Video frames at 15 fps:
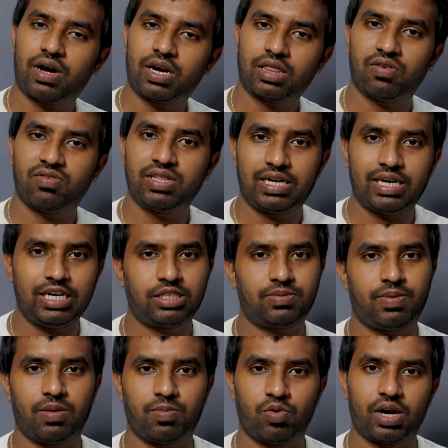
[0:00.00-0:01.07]
வாரத்தில் வந்து ரிலீஸ்
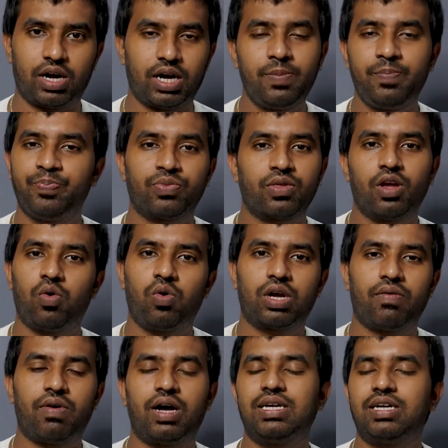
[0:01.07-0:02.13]
பண்ண போறாங்க
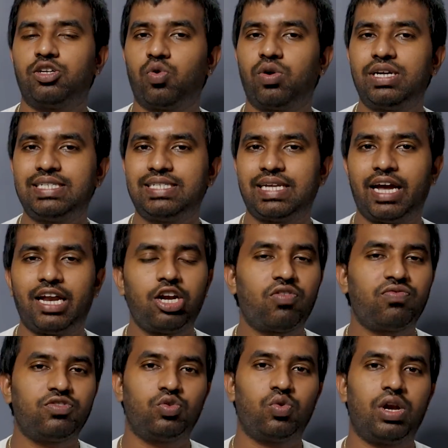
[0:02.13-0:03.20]
ஓகேவா டுவெண்ட்டி செகண்ட்
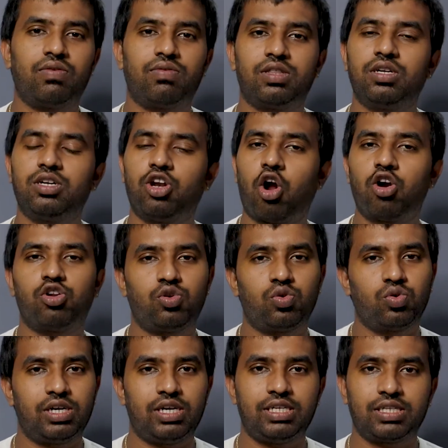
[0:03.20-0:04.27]
ஆஃப் ஜூலை வந்து நாடு டூ
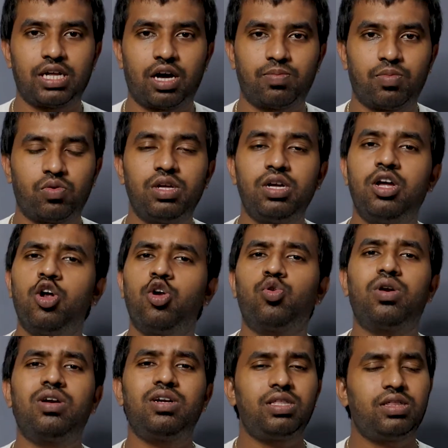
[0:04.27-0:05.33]
ரிலீஸ் ஆக போகுது
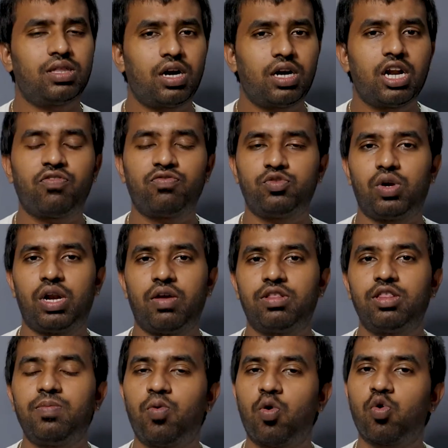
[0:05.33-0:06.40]
டுவெண்ட்டி தேர்ட் ஆஃப் ஜூலை
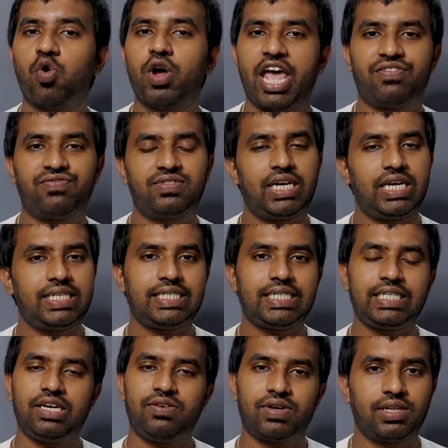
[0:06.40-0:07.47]
வந்து போக்கோ எஃப் த்ரீ
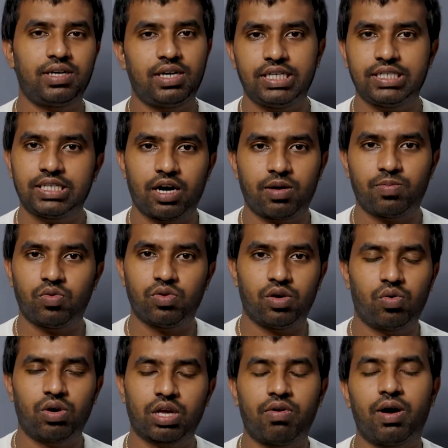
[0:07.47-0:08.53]
ஜிடி வந்து ரிலீஸ் ஆக போகுது
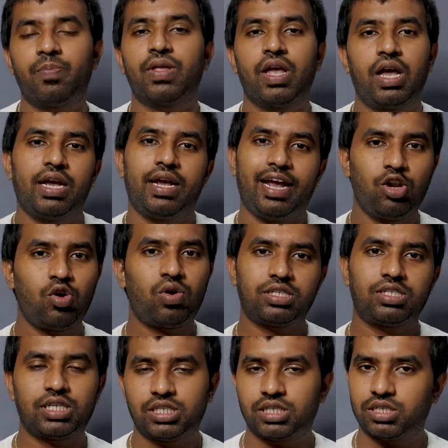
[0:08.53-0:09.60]
ஓகேவா என்னோட
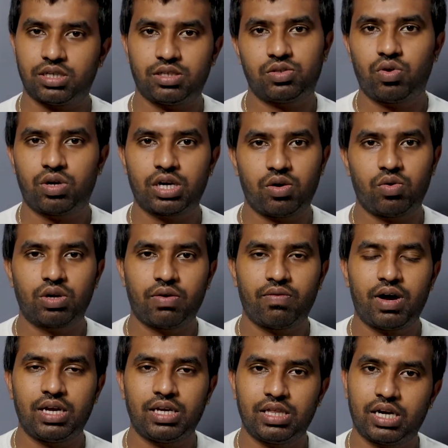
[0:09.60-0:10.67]
சஜஷன் சொல்றேன்
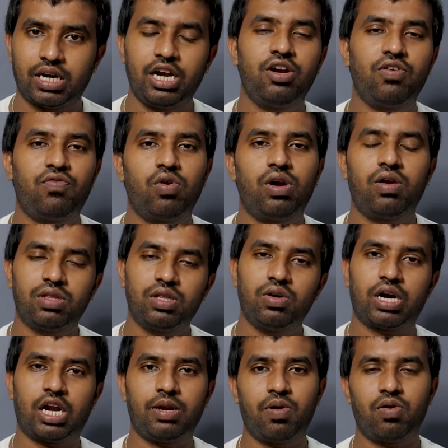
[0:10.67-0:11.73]
ஓகேவா இந்த ரெண்டு போன்ல வந்து
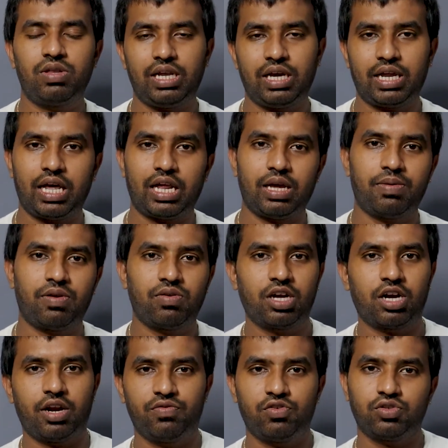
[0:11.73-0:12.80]
கண்டிப்பா வந்து நீங்க நிறைய பேர் வந்து
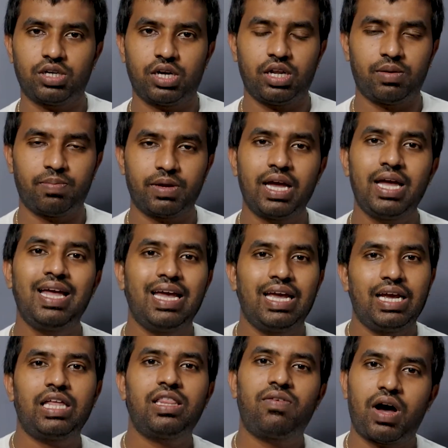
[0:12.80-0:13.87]
கன்ஃபியூஷன்ல இருப்பீங்க
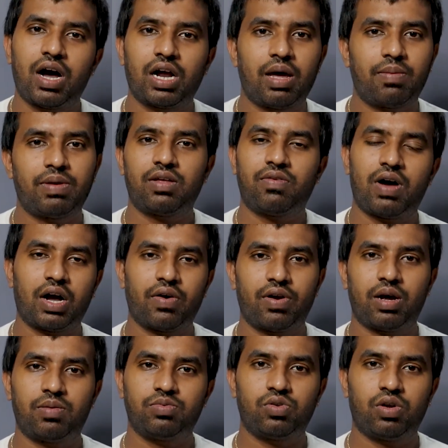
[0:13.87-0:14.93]
எதை வாங்கலாம் எதை வாங்க
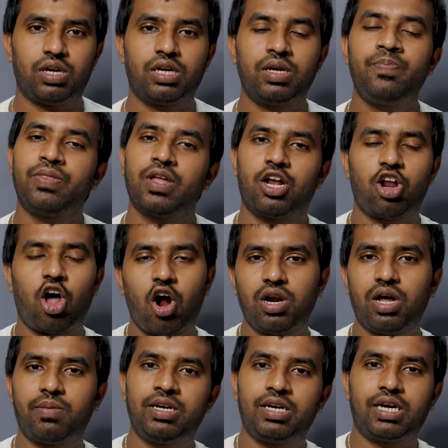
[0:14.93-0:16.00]
வேணாம் அப்படின்னு சொல்லிட்டு நாடு
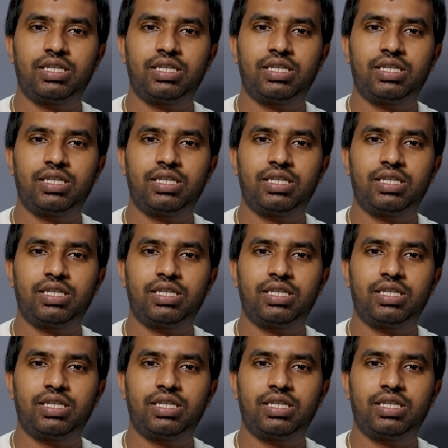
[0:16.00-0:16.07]
அப்படின்னு